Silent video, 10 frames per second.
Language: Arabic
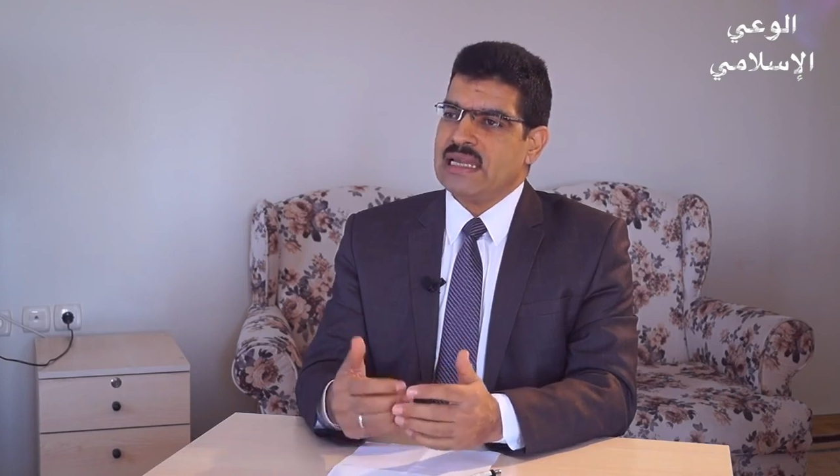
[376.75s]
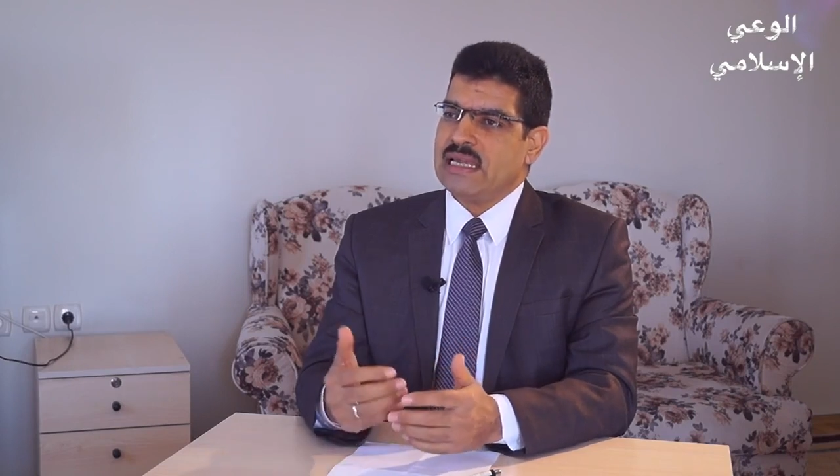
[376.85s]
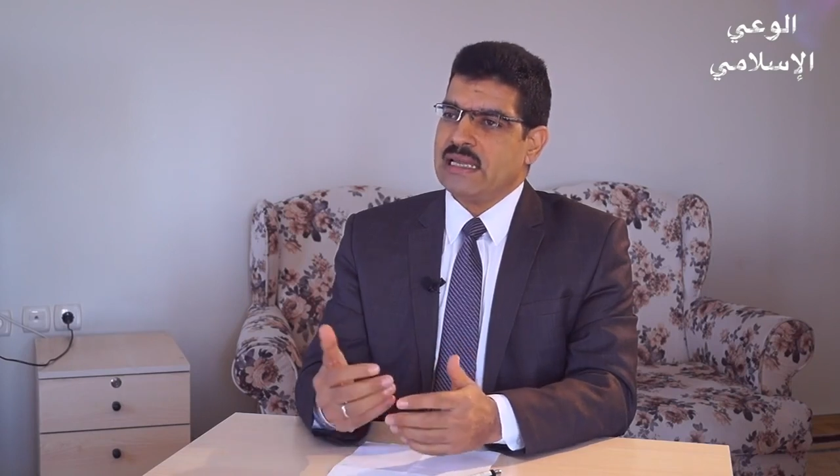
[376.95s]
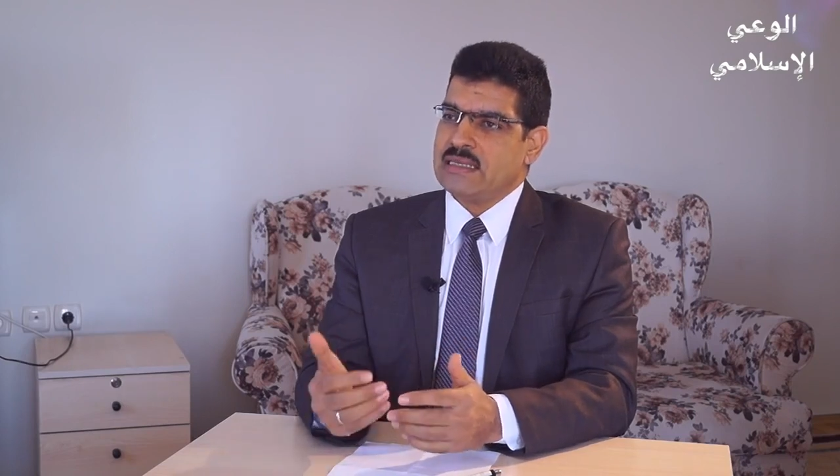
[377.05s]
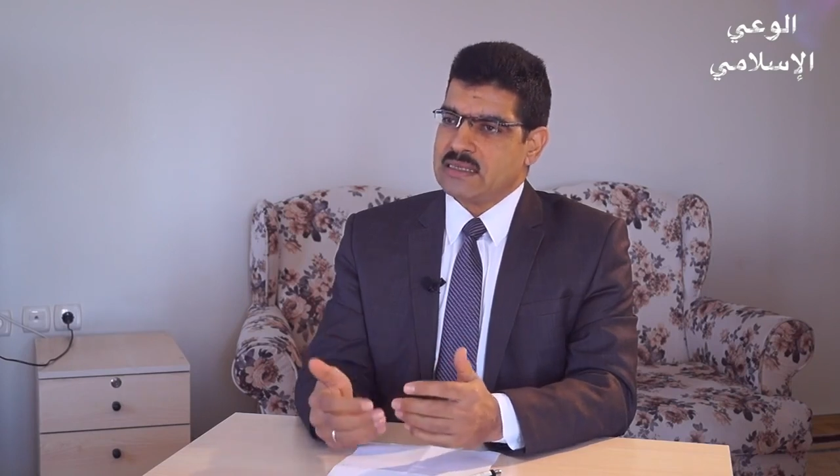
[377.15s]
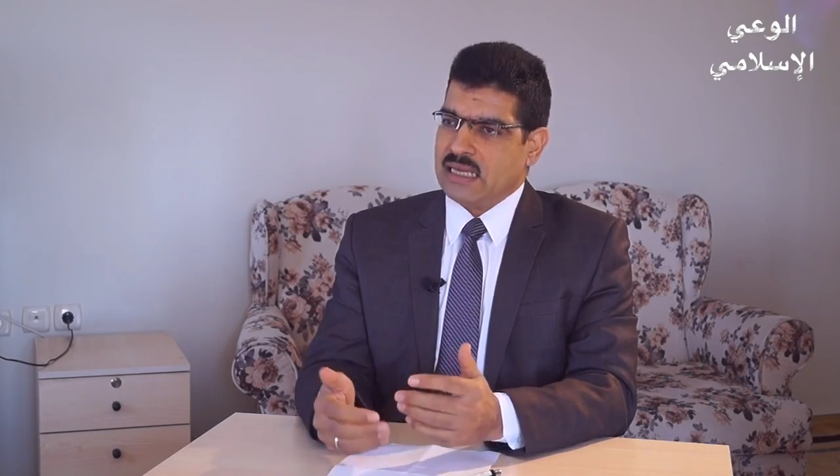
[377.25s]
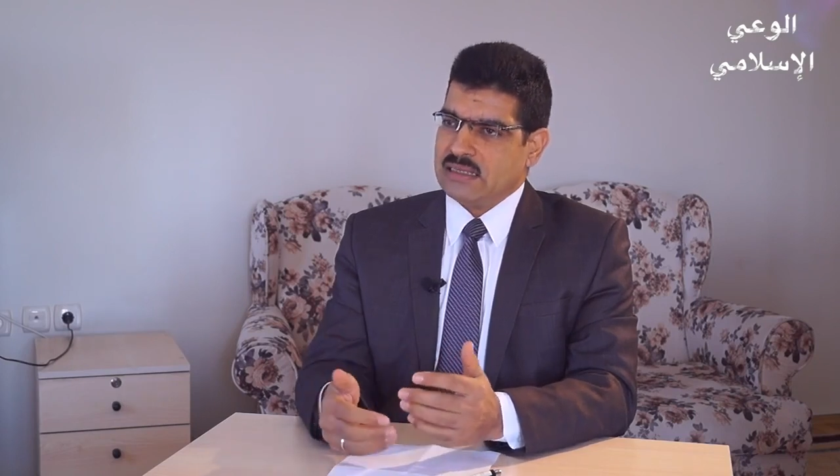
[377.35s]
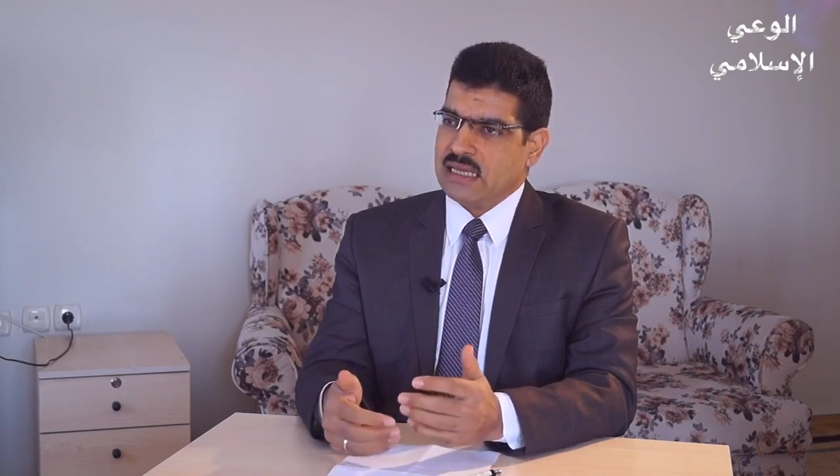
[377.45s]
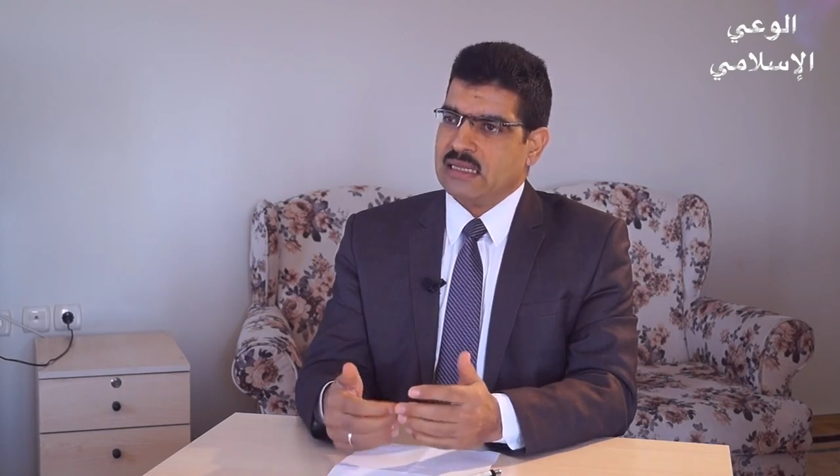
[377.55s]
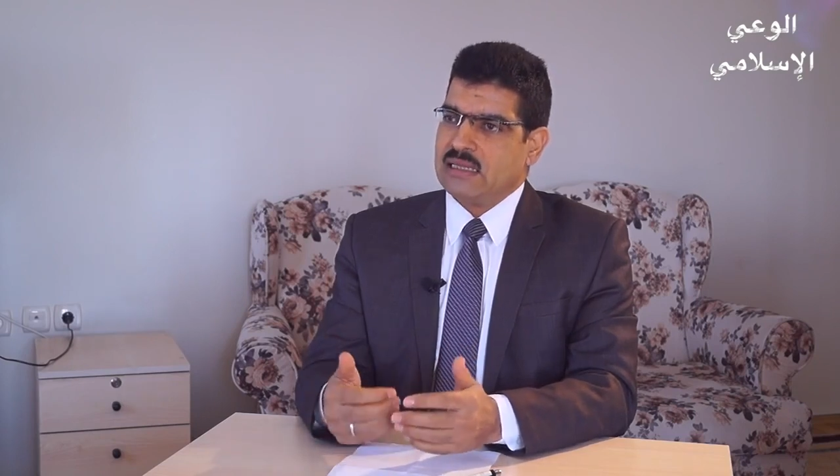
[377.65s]

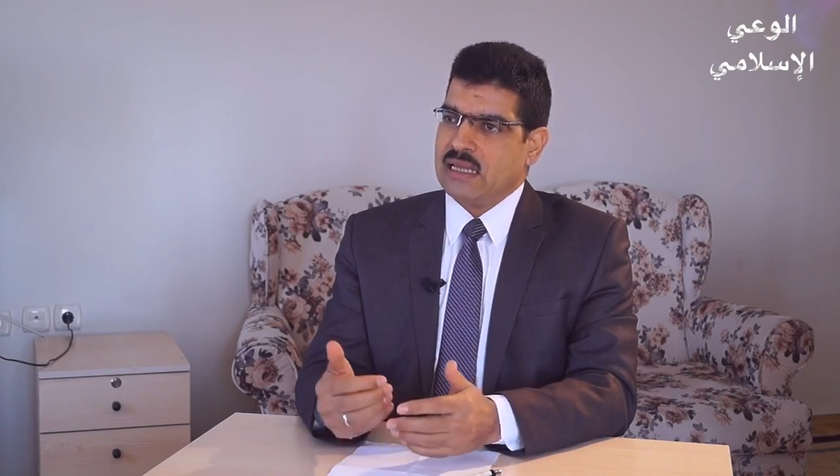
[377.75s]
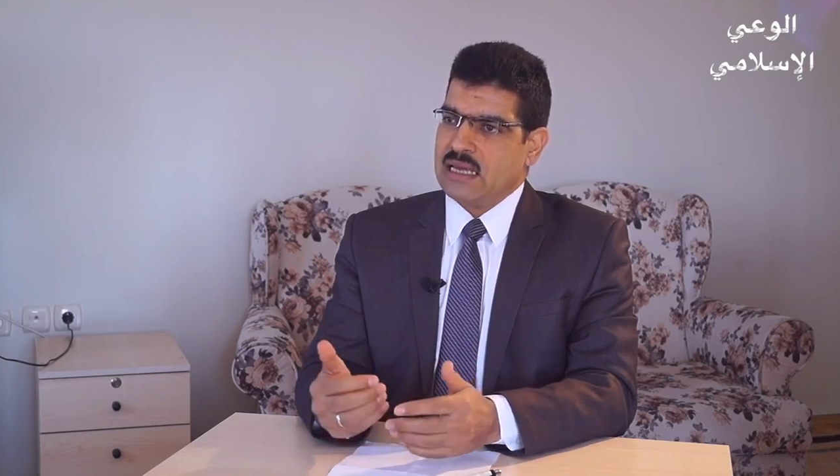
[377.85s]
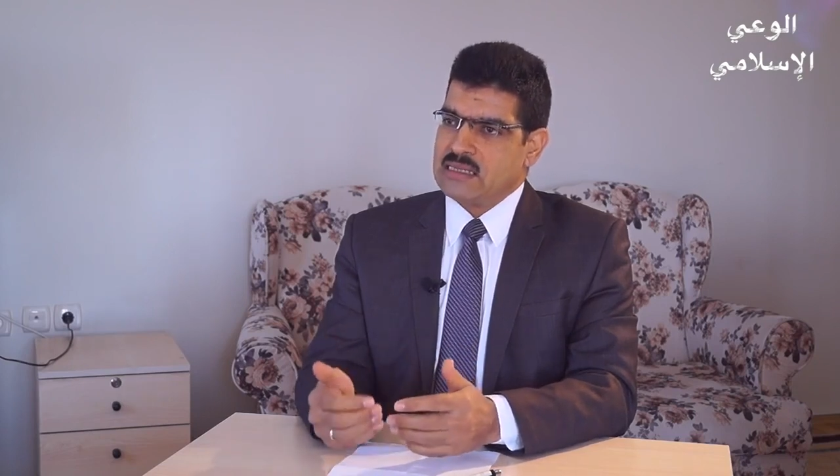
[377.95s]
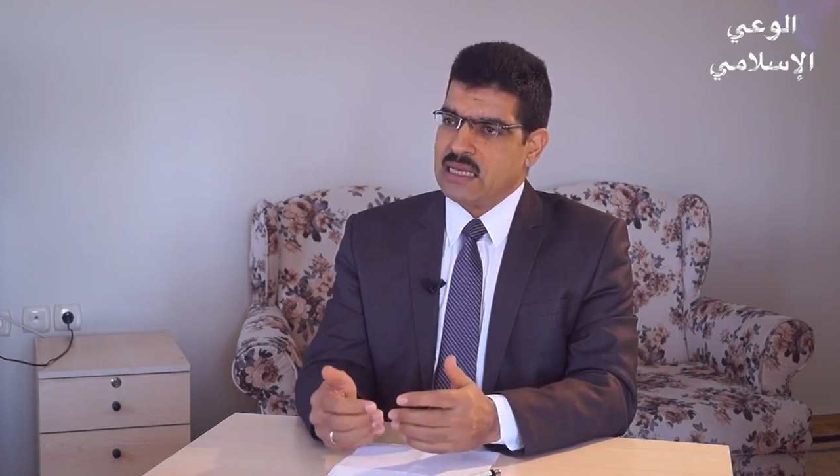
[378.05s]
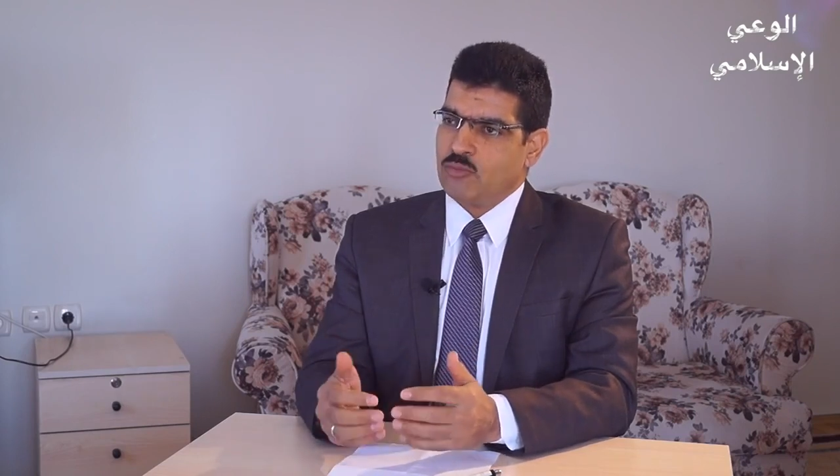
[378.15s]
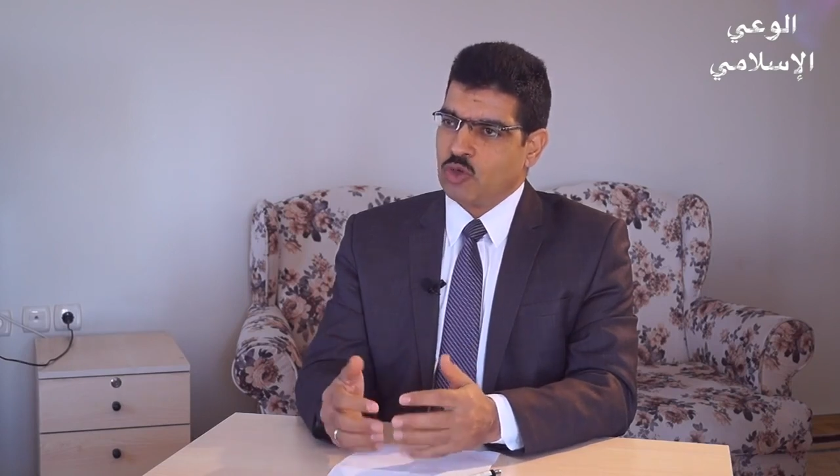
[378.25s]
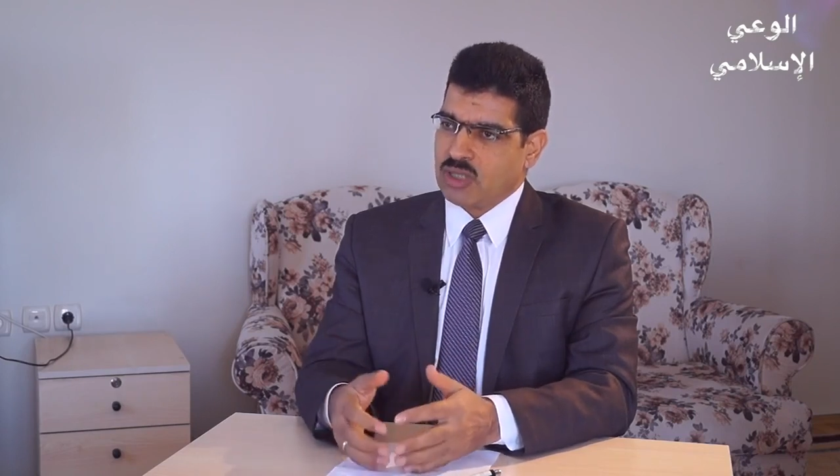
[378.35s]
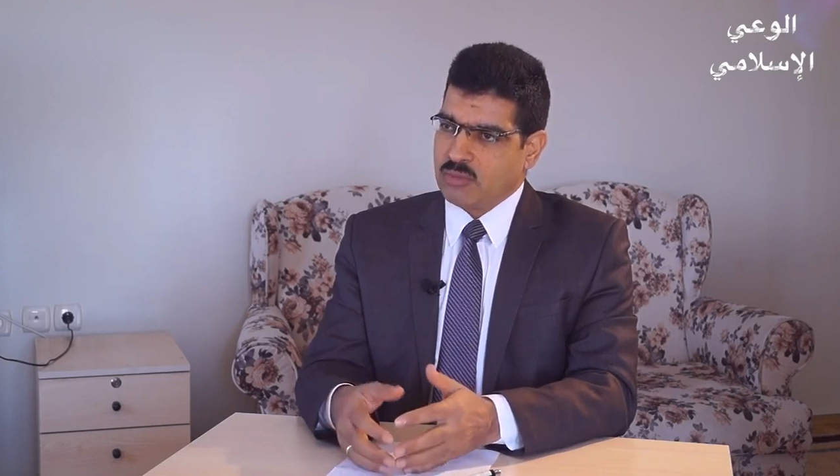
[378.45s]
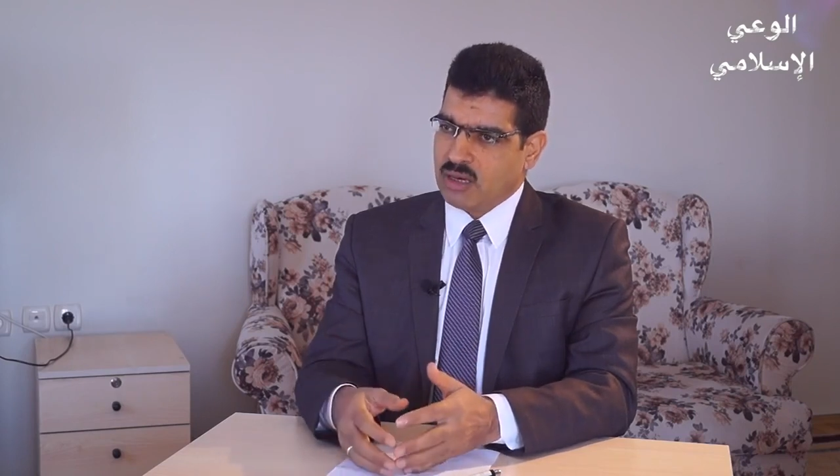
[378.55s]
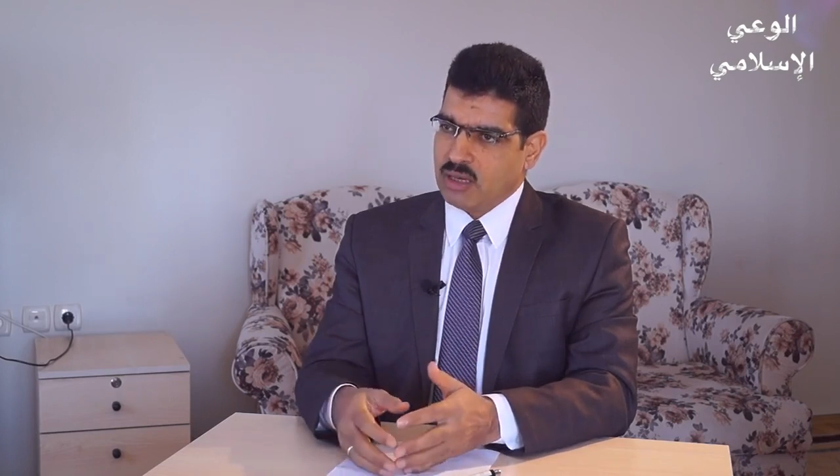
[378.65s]
للاستعداد لهذه
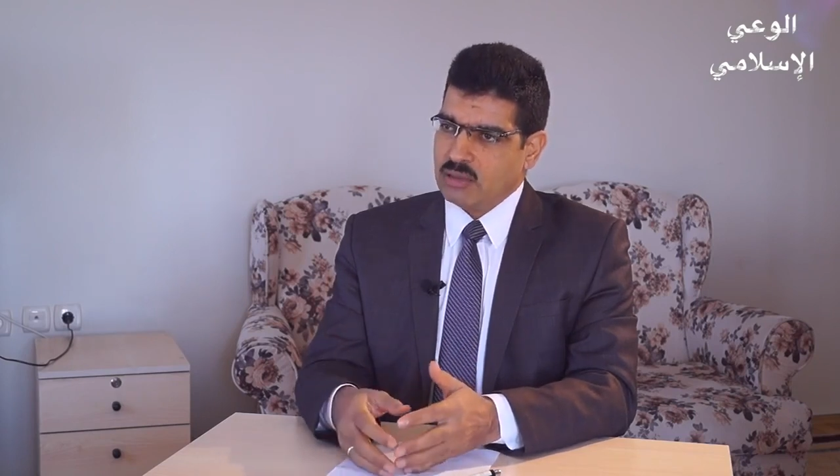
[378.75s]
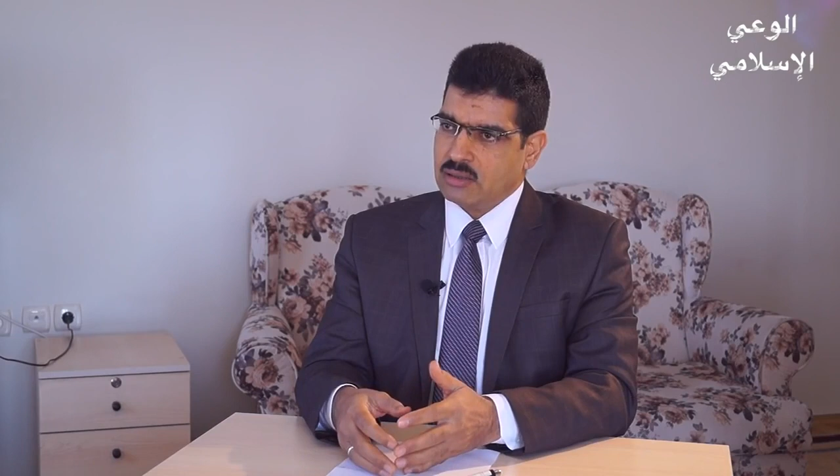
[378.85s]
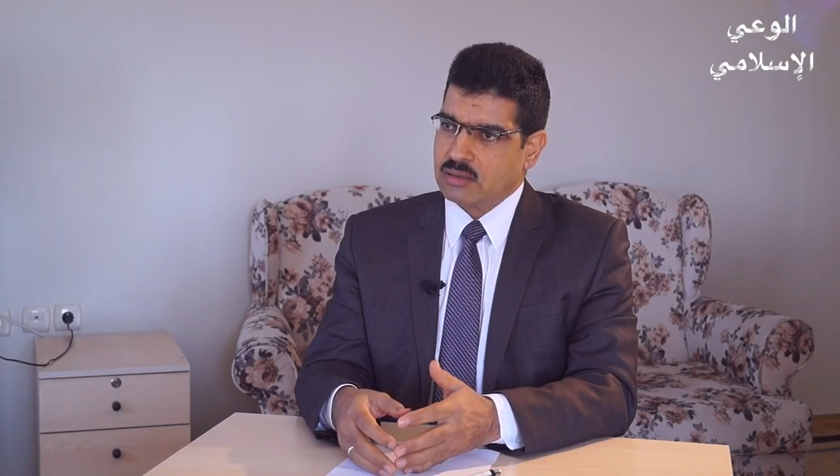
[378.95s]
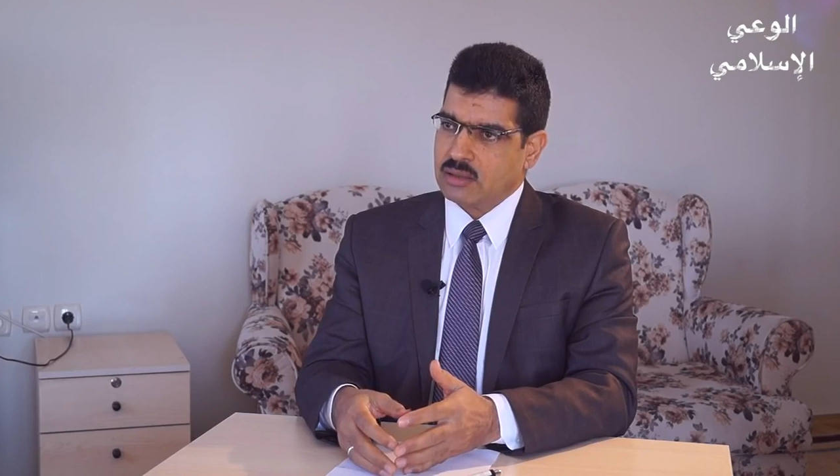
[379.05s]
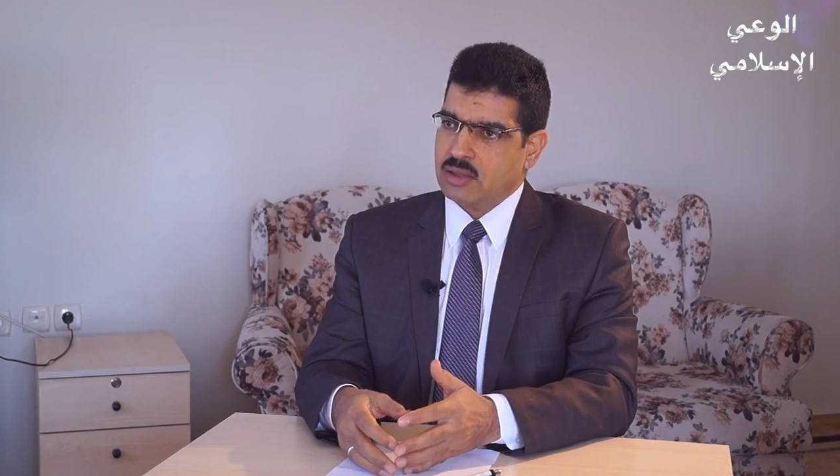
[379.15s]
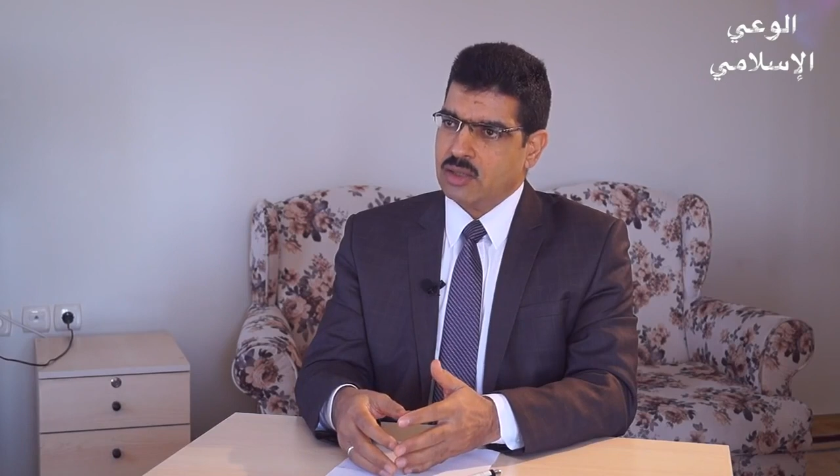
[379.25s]
المؤتمرات